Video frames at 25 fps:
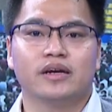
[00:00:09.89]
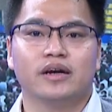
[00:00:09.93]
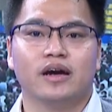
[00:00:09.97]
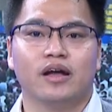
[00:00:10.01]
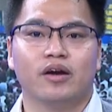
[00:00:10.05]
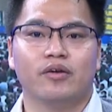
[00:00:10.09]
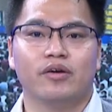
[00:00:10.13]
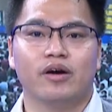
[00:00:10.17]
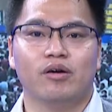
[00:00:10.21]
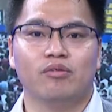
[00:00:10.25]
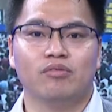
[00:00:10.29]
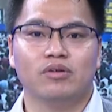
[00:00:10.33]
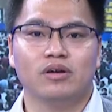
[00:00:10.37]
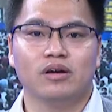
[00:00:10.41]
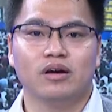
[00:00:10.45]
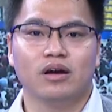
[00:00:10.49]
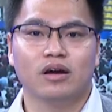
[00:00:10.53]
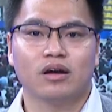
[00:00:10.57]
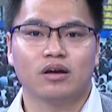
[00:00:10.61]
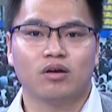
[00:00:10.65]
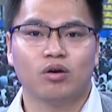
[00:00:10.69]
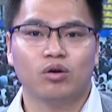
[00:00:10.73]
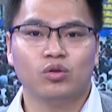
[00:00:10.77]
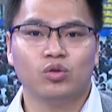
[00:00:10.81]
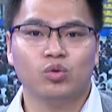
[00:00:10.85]
người lao động,
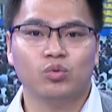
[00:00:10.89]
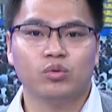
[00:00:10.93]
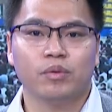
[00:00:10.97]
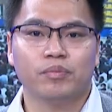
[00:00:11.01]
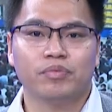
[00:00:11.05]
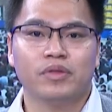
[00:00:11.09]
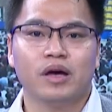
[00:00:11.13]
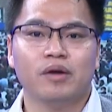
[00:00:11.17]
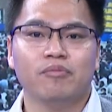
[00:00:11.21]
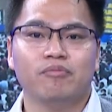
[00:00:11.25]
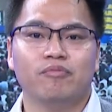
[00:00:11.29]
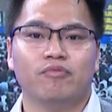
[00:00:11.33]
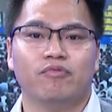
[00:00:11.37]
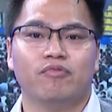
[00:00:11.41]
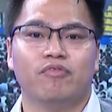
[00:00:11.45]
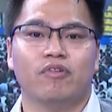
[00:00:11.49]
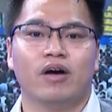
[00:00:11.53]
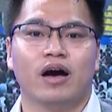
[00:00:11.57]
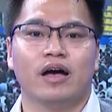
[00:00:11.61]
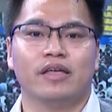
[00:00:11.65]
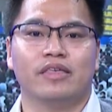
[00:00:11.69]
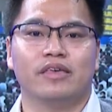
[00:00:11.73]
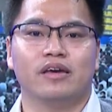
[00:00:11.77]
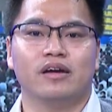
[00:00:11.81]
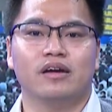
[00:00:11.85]
người có thu nhập thấp và